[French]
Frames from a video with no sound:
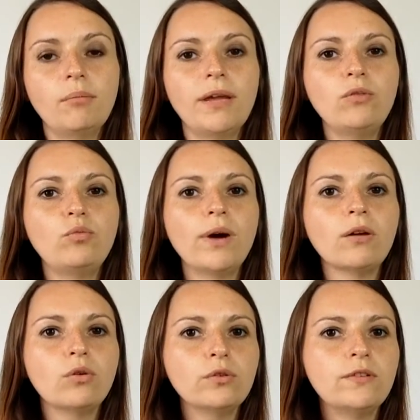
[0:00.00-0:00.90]
mais elle nous
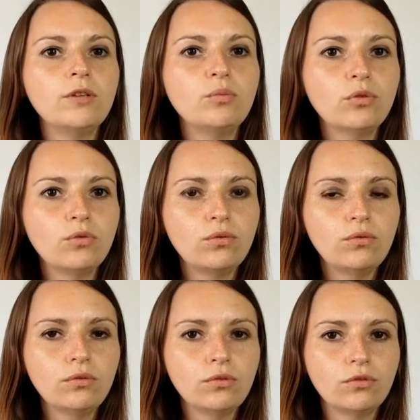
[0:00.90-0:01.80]
parle aussi
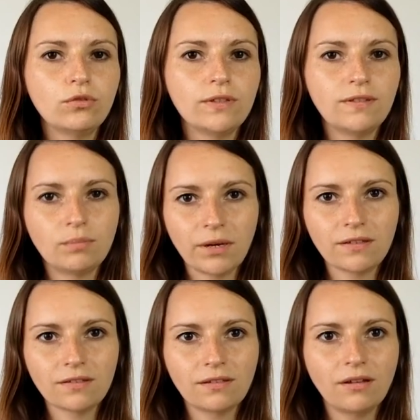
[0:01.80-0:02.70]
beaucoup de ce qui se
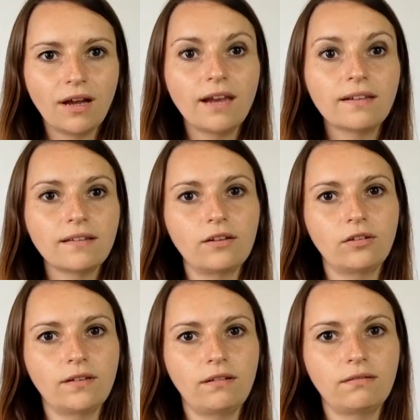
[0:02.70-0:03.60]
passe à
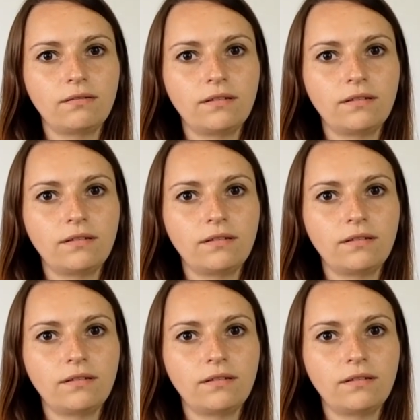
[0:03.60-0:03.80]
l'intérieur d'elle.